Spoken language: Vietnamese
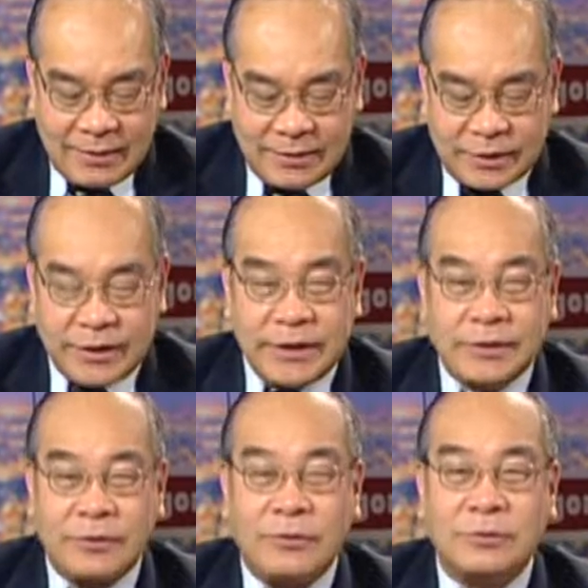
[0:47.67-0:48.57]
và truy
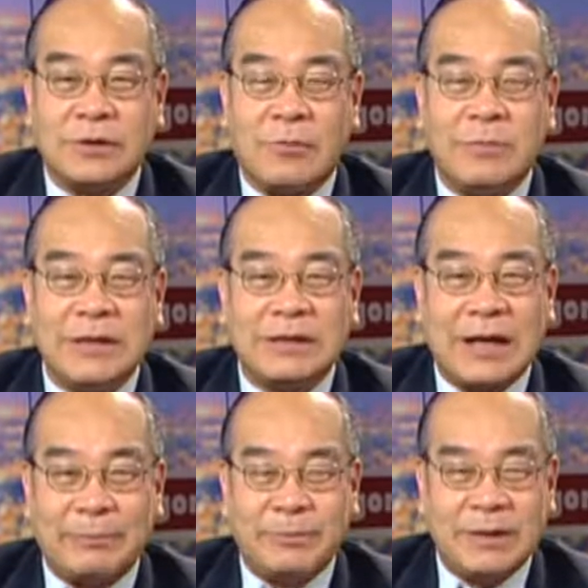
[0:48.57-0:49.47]
tố tổng biên
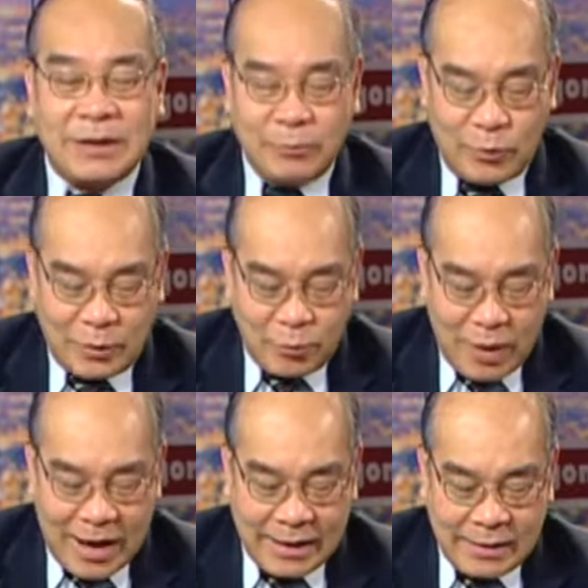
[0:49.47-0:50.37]
tập Kim Quốc Hoa